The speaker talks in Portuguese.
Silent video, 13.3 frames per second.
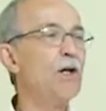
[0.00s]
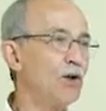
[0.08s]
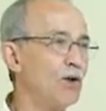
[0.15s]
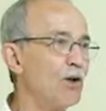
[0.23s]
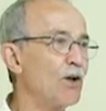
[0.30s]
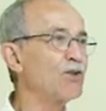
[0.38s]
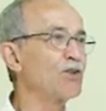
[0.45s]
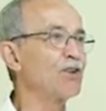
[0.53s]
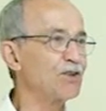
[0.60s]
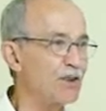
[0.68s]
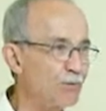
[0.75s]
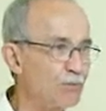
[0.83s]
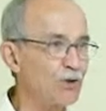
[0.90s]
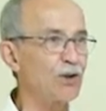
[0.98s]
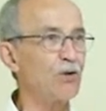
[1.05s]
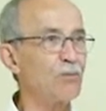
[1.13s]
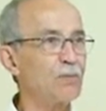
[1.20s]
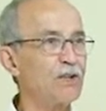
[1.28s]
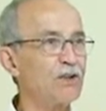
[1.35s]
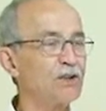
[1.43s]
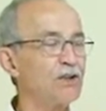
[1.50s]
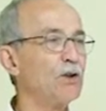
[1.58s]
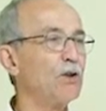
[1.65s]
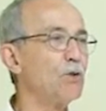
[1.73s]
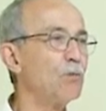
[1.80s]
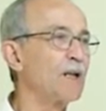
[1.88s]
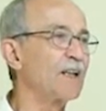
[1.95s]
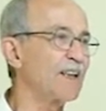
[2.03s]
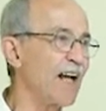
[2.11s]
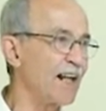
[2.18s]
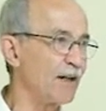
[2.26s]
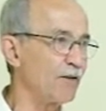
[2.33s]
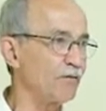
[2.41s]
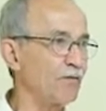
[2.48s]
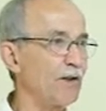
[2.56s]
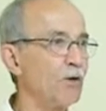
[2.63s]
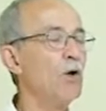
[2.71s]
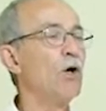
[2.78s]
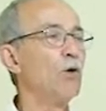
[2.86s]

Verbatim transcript: nós estamos realmente numa tarefa,